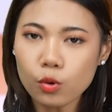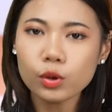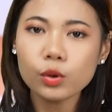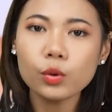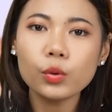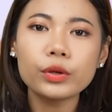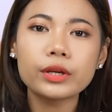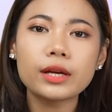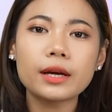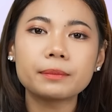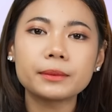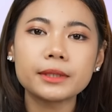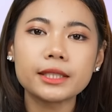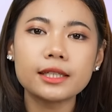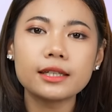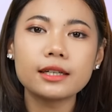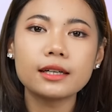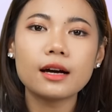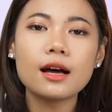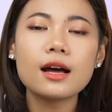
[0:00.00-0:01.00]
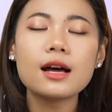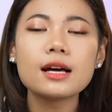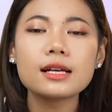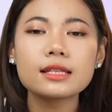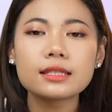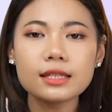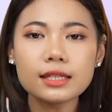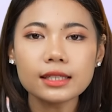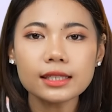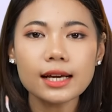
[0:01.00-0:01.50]
พูดคุยกับเธอ
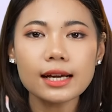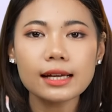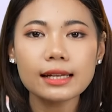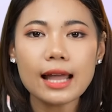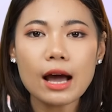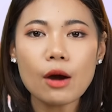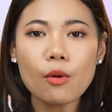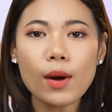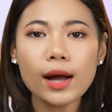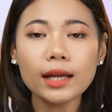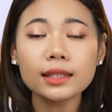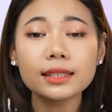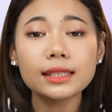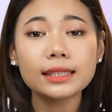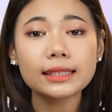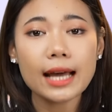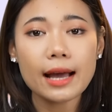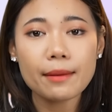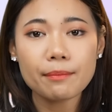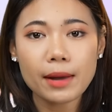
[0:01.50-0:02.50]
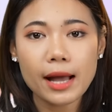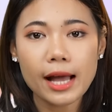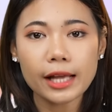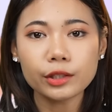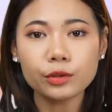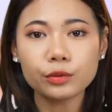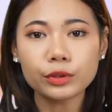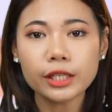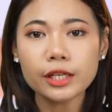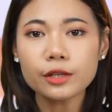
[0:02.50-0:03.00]
ซึ่งเธอเล่าว่าเธอทำงาน
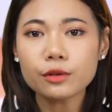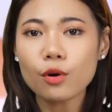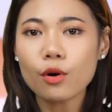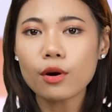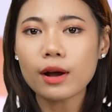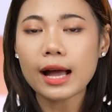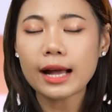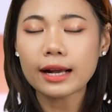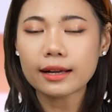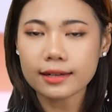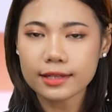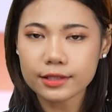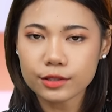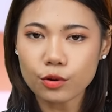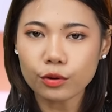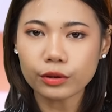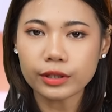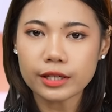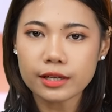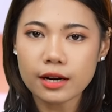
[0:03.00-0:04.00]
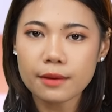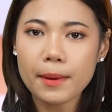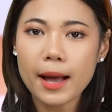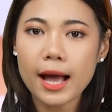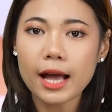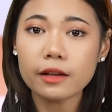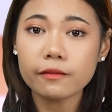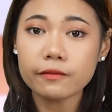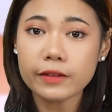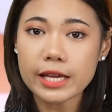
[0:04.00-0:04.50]
อยู่ที่โรงงานกระจกนิร
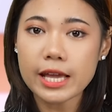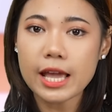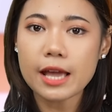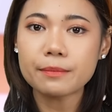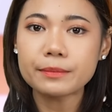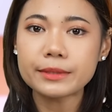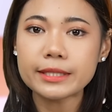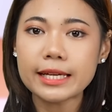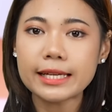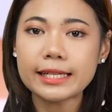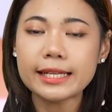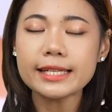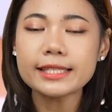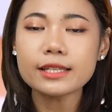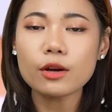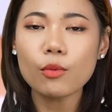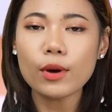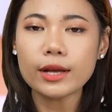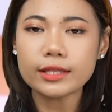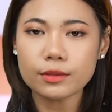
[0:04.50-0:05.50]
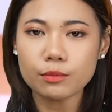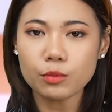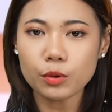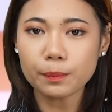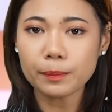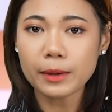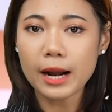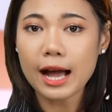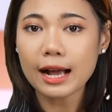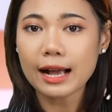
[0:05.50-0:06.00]
ภัย VMC ที่จังหวัดสมุ
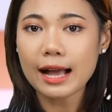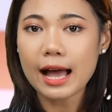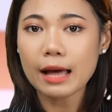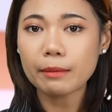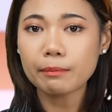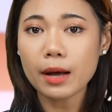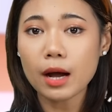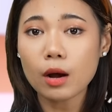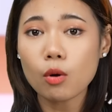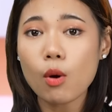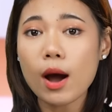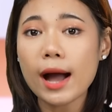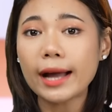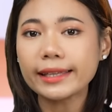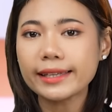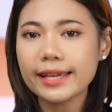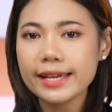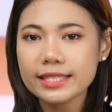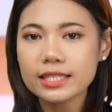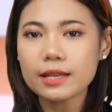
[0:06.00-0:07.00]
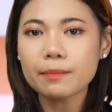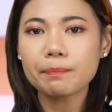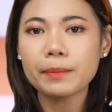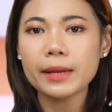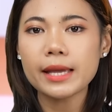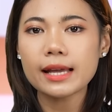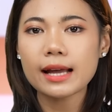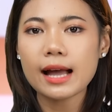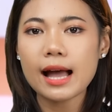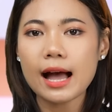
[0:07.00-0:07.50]
ทรปราการมากว่า 20
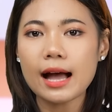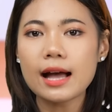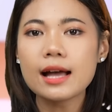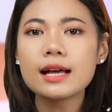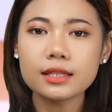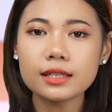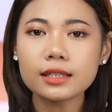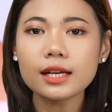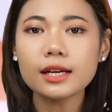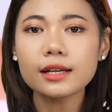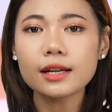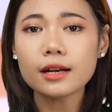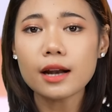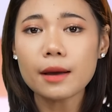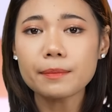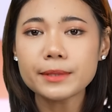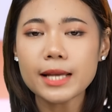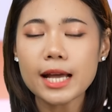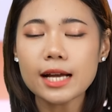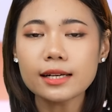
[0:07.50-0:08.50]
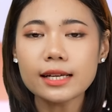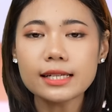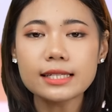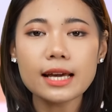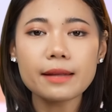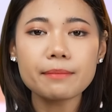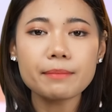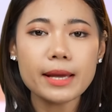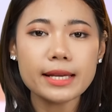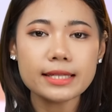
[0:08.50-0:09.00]
ปีค่ะ ซึ่งเธอได้รับแจ้งใน
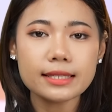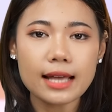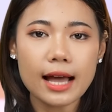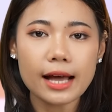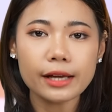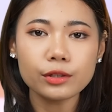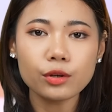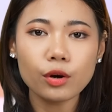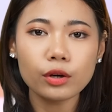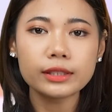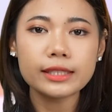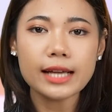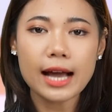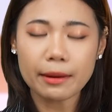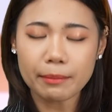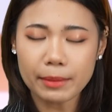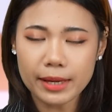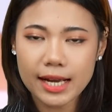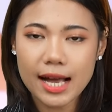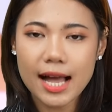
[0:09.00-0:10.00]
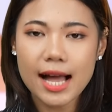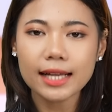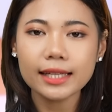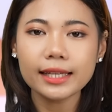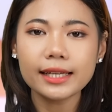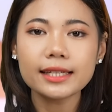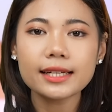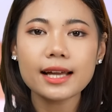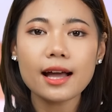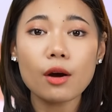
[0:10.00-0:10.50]
เดือนเมษายน อย่างไม่คาด
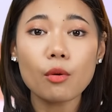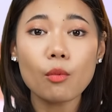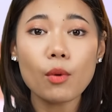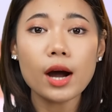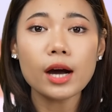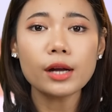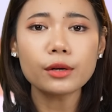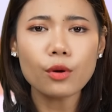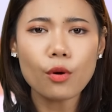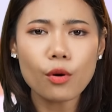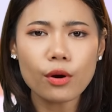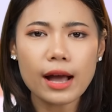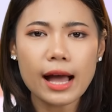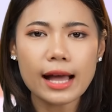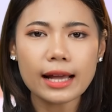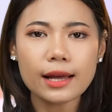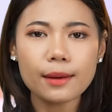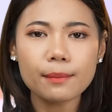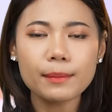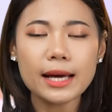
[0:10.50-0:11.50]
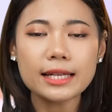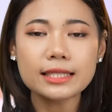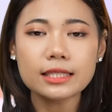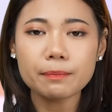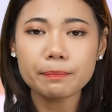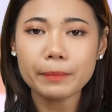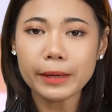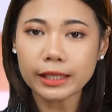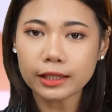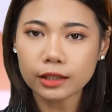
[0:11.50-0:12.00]
คิดค่ะว่าโรงงานกำลัง
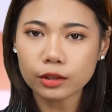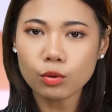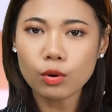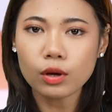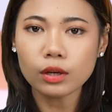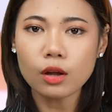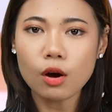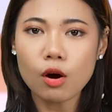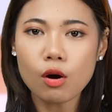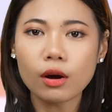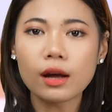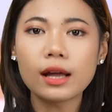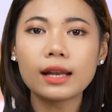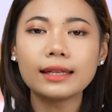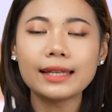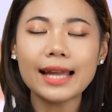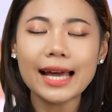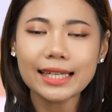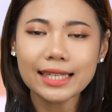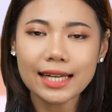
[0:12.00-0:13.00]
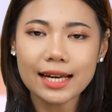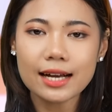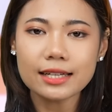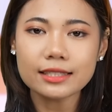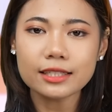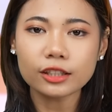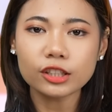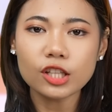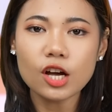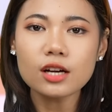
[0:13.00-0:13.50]
จะปิดตัวลงและเธอ
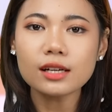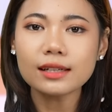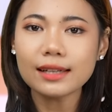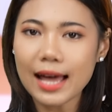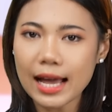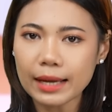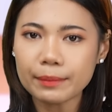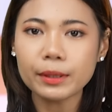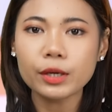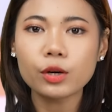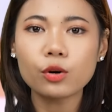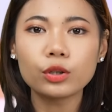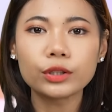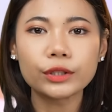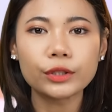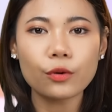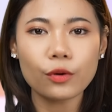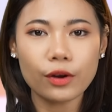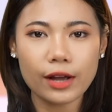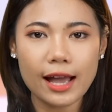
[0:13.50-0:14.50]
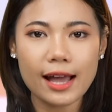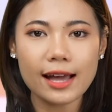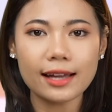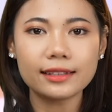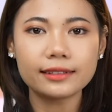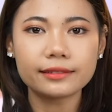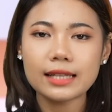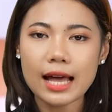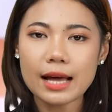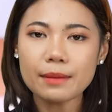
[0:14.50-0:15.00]
จะต้องกลายเป็นคนตกงาน
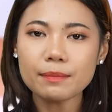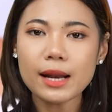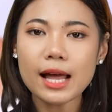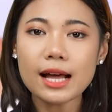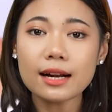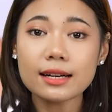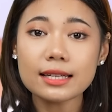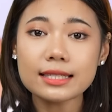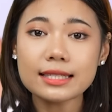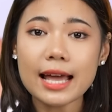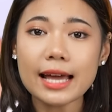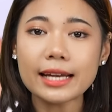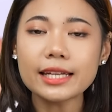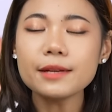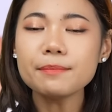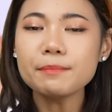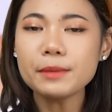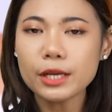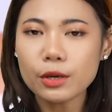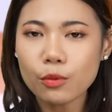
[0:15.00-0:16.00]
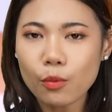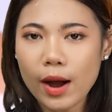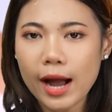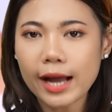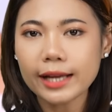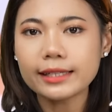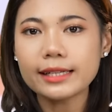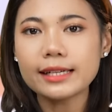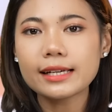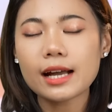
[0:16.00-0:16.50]
ท่ามกลางกระแสที่
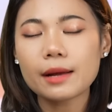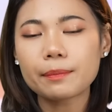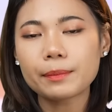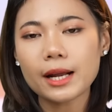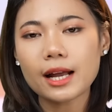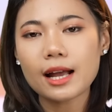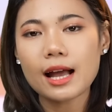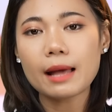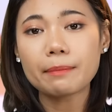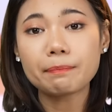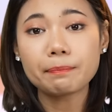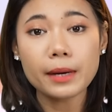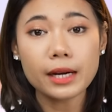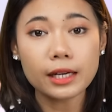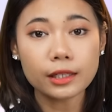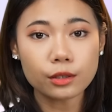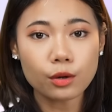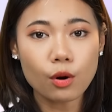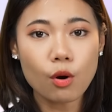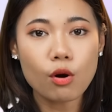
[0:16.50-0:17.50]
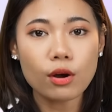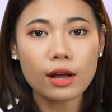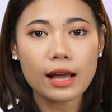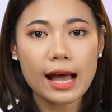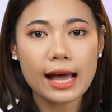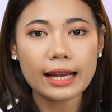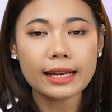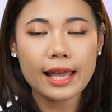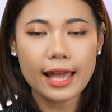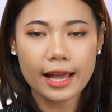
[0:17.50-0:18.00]
BYD ค่ะประกาศเปิดโรง
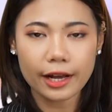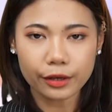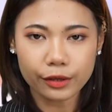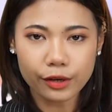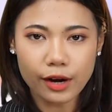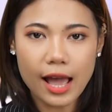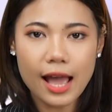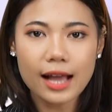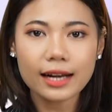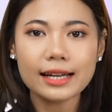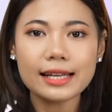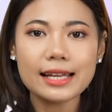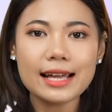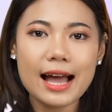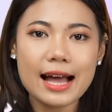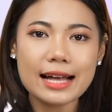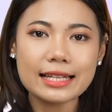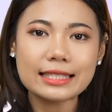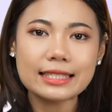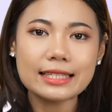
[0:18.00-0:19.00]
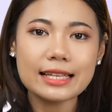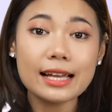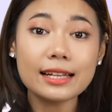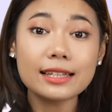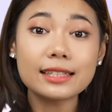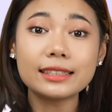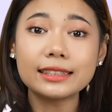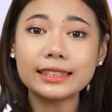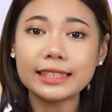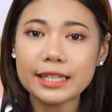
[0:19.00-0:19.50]
งานแห่งแรกในอาเซียน
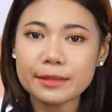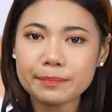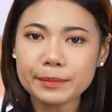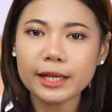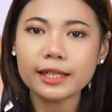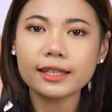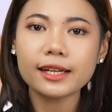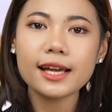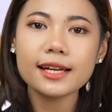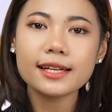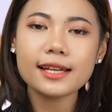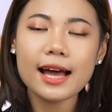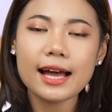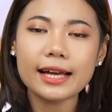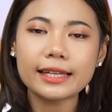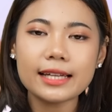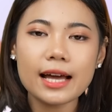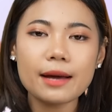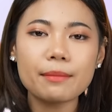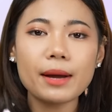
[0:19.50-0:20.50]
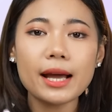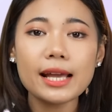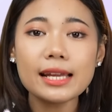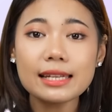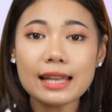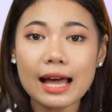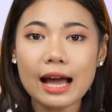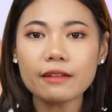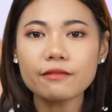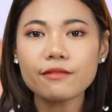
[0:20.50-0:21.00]
คือที่ประเทศไทยทำให้
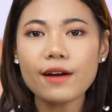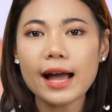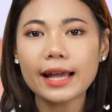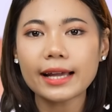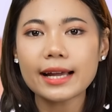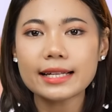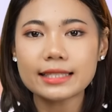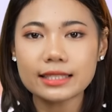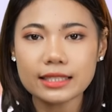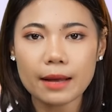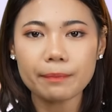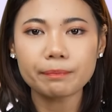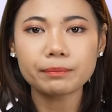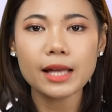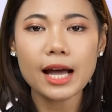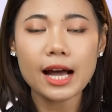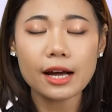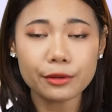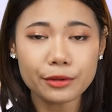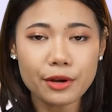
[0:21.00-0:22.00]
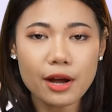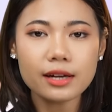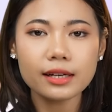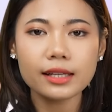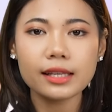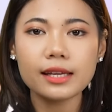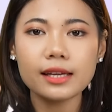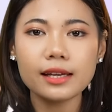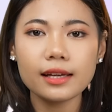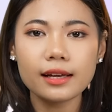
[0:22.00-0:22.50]
หลายฝ่ายค่ะจับตาเรื่อง
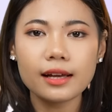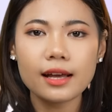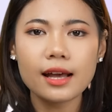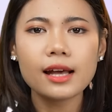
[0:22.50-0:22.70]
นี้